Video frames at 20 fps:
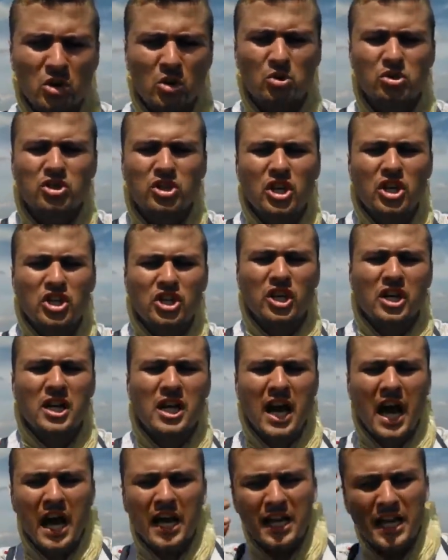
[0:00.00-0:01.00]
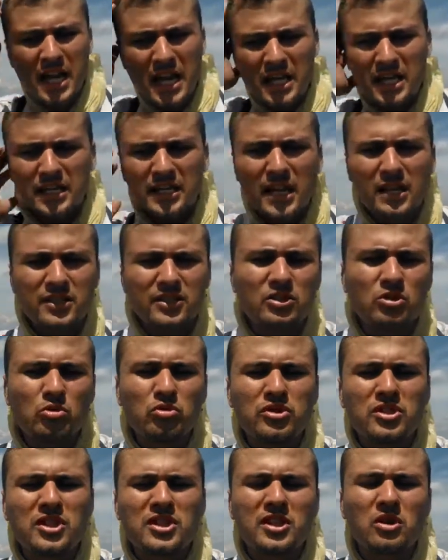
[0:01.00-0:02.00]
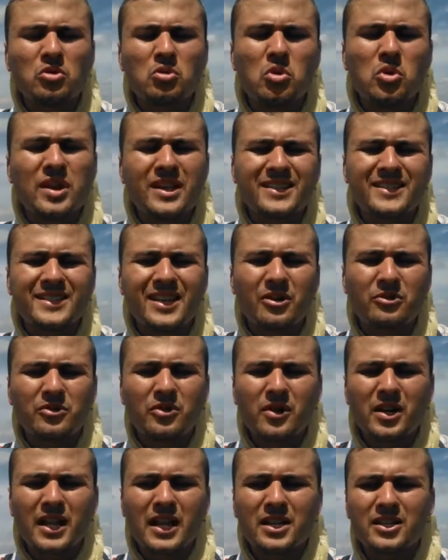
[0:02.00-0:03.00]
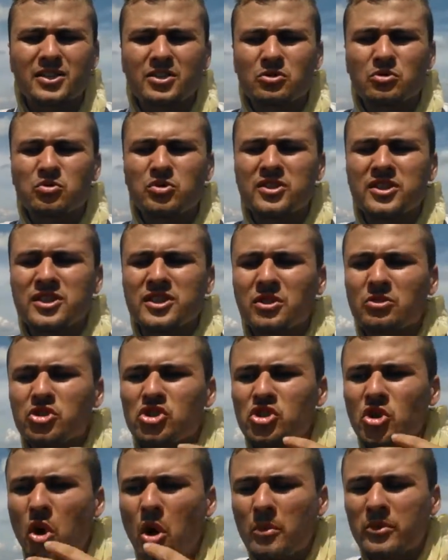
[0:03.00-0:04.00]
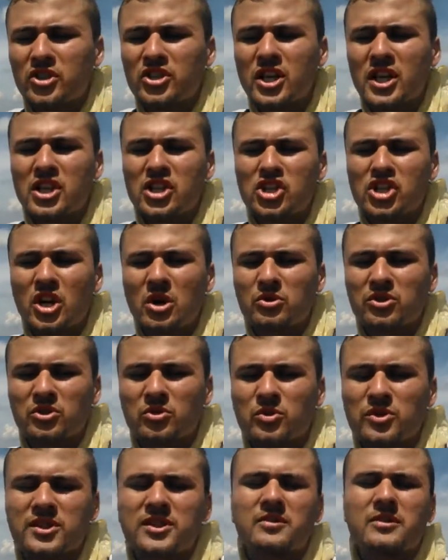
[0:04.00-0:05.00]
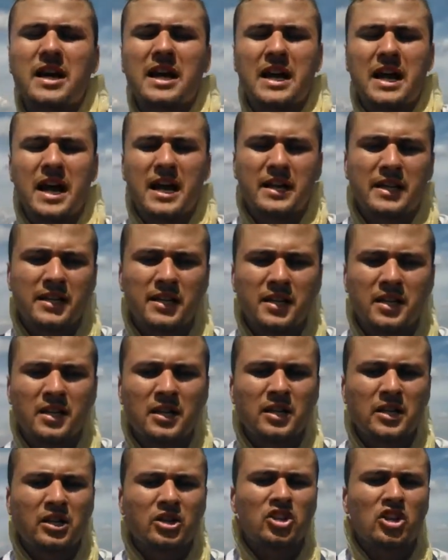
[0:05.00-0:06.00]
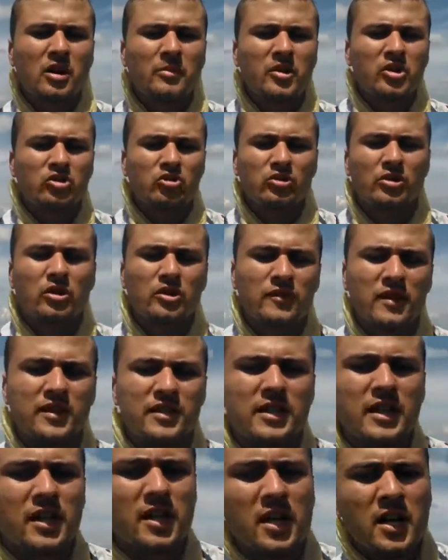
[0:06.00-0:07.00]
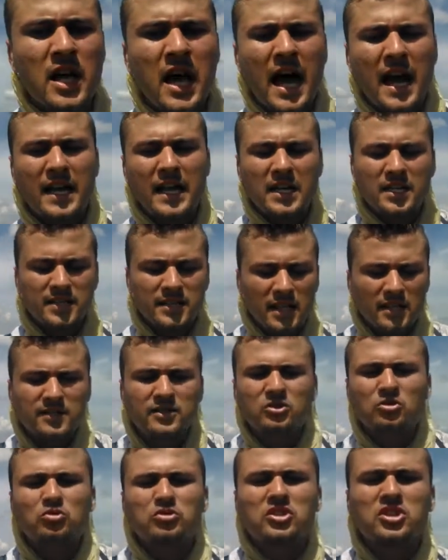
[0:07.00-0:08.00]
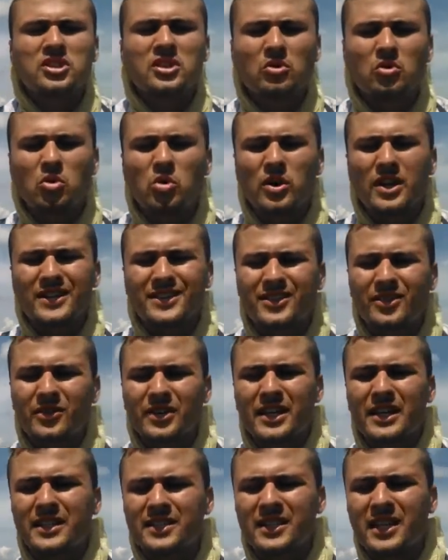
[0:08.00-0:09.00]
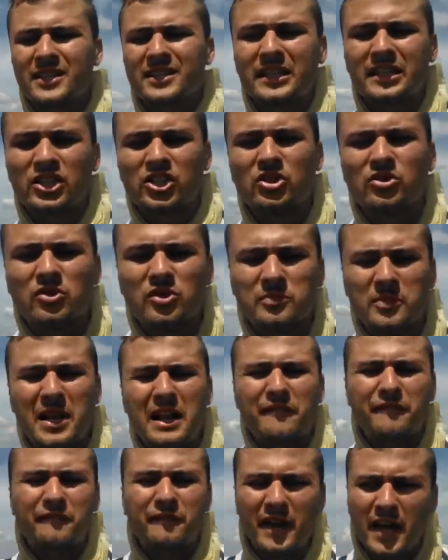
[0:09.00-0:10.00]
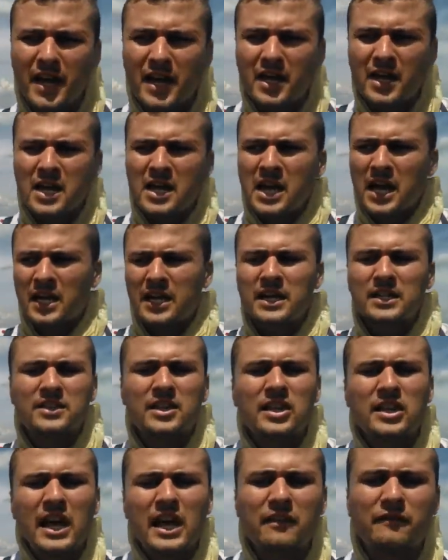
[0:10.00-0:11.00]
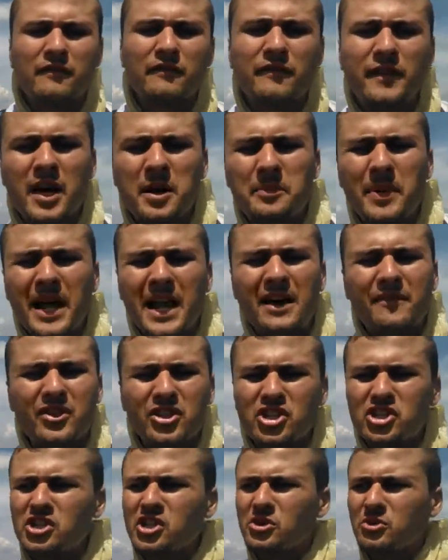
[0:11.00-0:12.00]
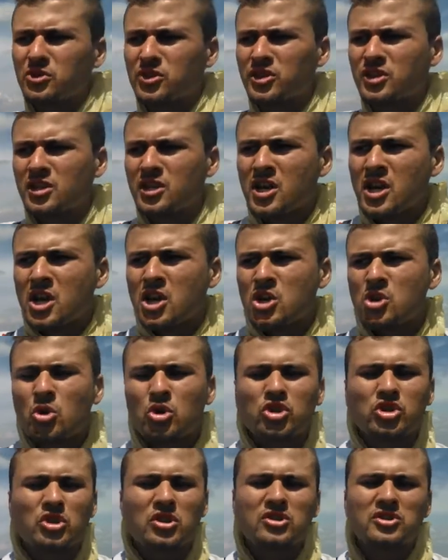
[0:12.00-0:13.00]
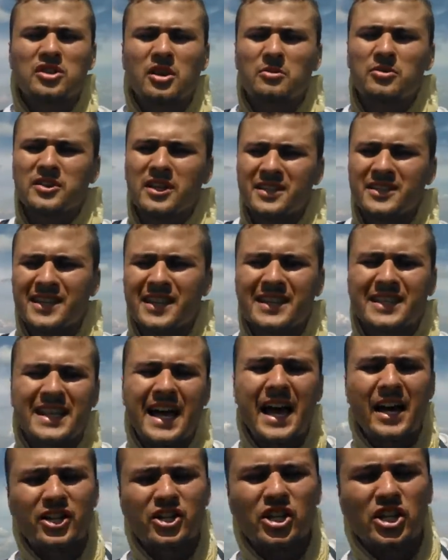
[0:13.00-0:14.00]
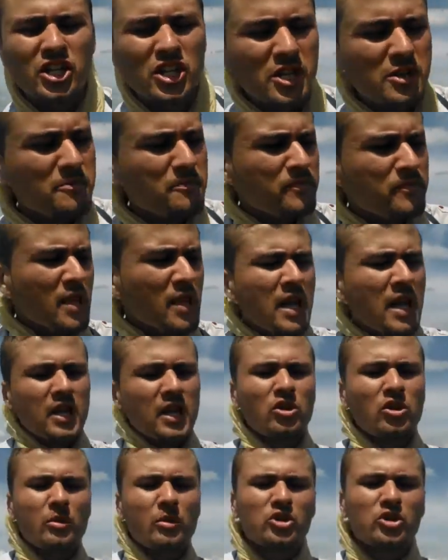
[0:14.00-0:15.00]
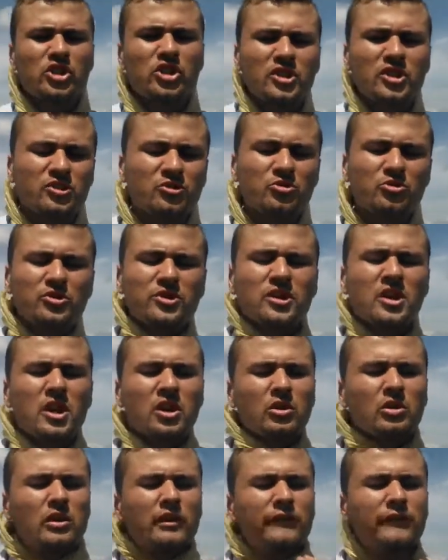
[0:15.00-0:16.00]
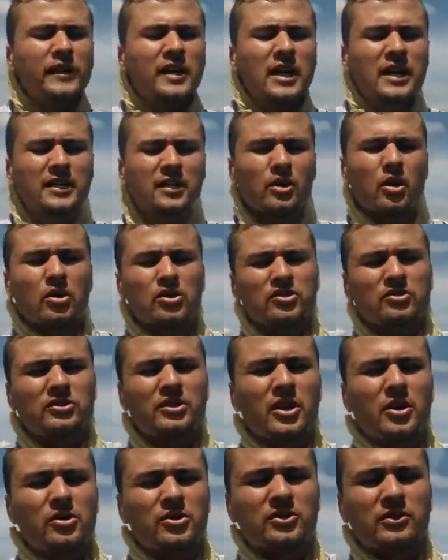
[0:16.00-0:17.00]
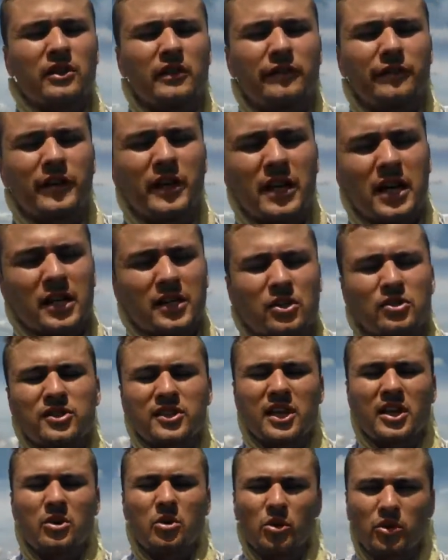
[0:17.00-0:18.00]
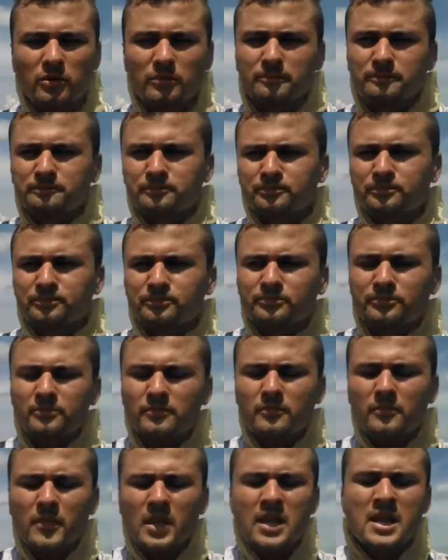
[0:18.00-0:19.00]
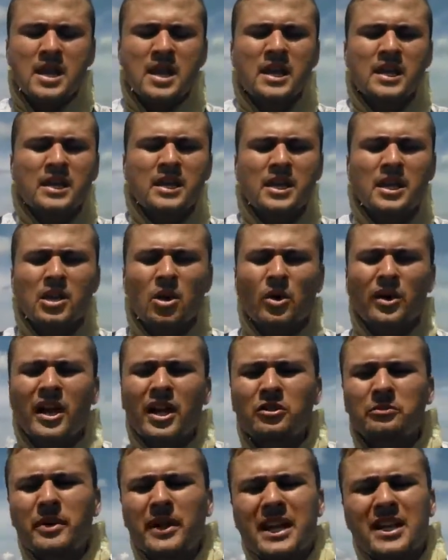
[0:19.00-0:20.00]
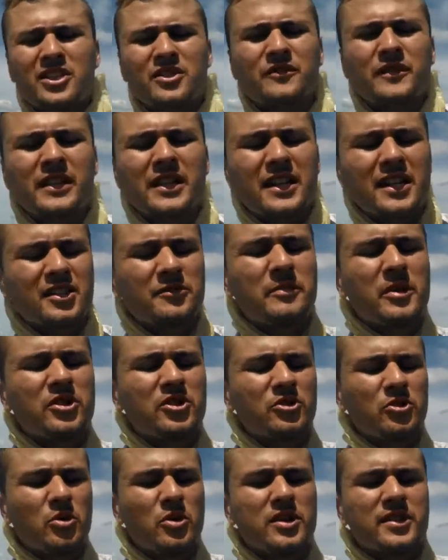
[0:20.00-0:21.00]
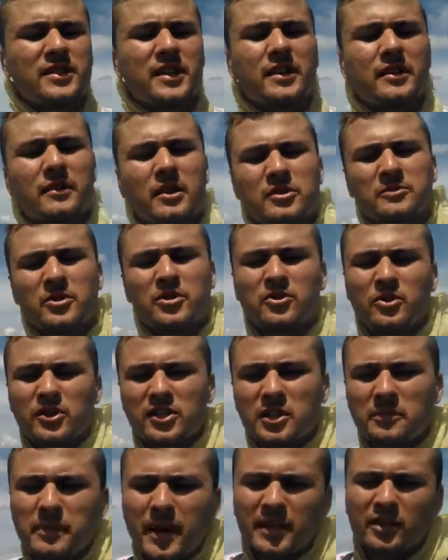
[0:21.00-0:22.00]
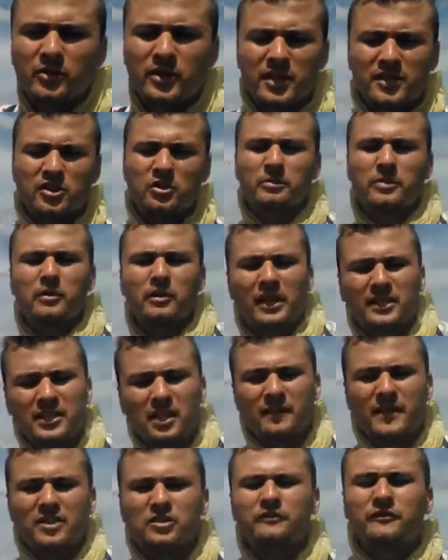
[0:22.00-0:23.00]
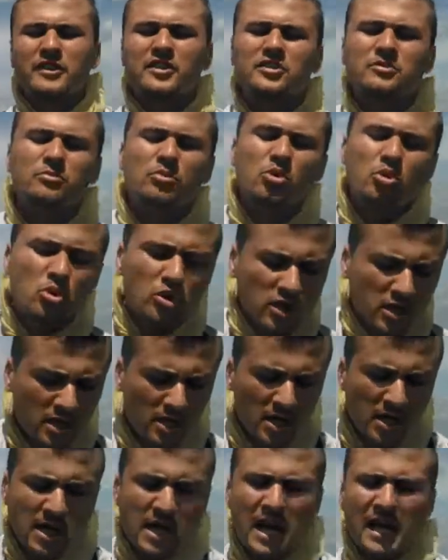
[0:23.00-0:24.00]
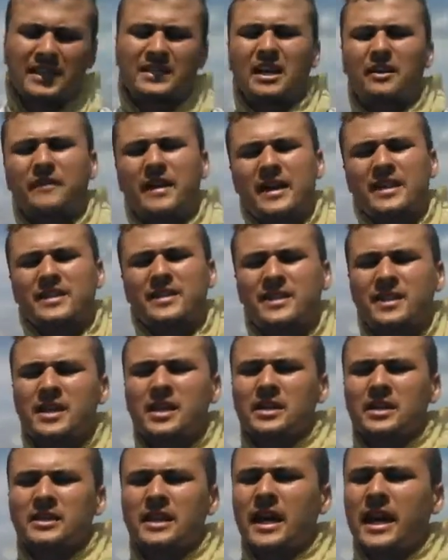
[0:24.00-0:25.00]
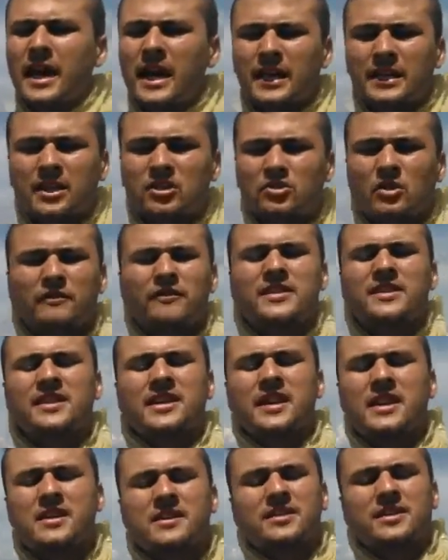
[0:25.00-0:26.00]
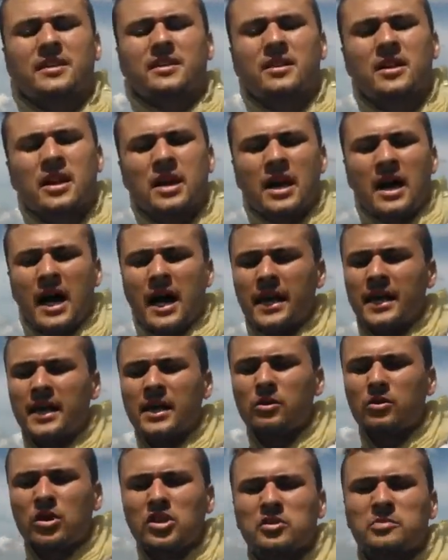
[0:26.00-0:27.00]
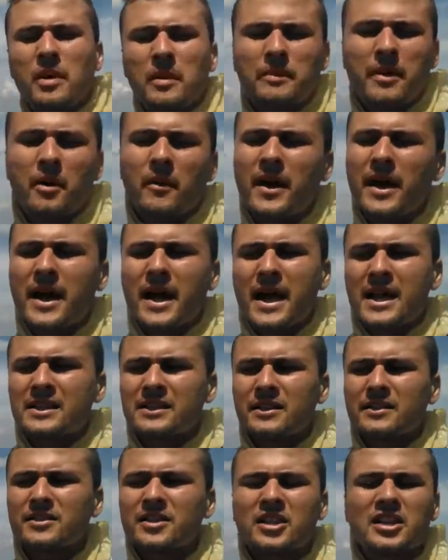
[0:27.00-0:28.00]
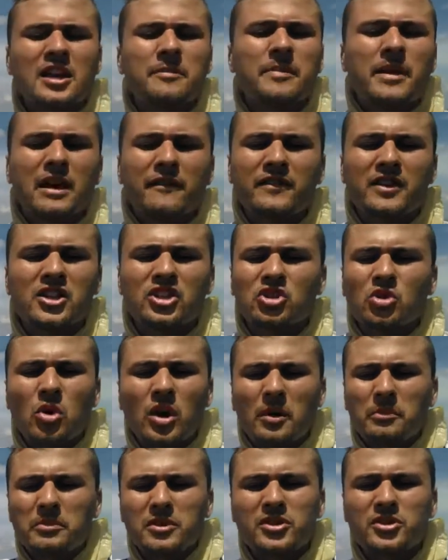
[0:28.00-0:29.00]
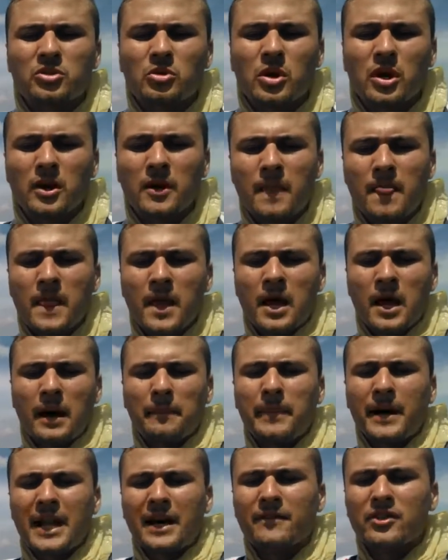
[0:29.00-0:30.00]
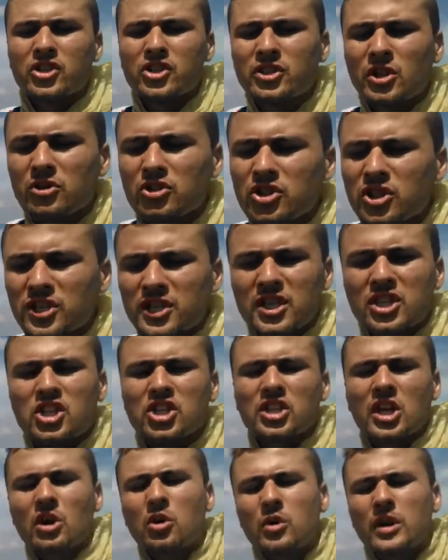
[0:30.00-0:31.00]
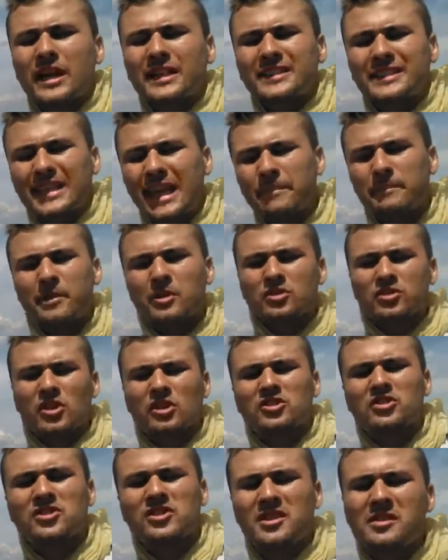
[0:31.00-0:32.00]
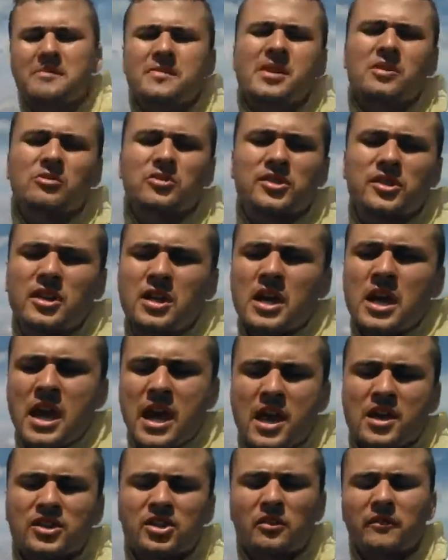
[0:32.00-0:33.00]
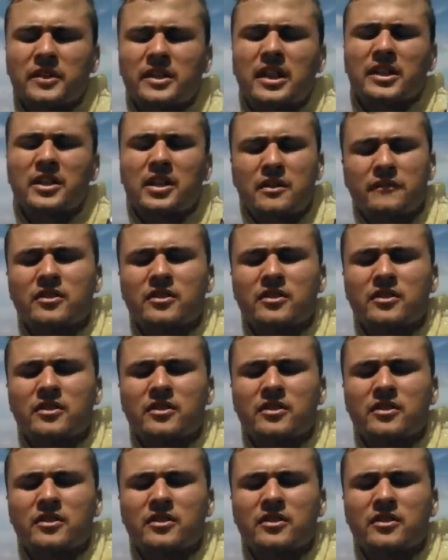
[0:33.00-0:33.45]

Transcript: Ou seja, aquele que tem a circuncisão no coração, não aquela circuncisão de homens, de religião, circuncisão na carne, que antigamente os judeus fazia Aqueles que têm a circuncisão no coração, aqueles que aceitam Jesus pela fé, aqueles que querem viver a palavra de Deus. E hoje nós estamos nesta tarde aqui, em nome de Jesus, glorificando ao nosso Deus, glorificando ao Senhor e orando pelas vidas das pessoas, né? As pessoas que pedem oração pelo, através do Facebook, através é, da sua vizinhança. Aqui o nosso papel é interceder pela vida de qualquer pessoa. A palavra de Deus diz que a gente tem que orar até pelos nossos inimigos. Esse é o verdadeiro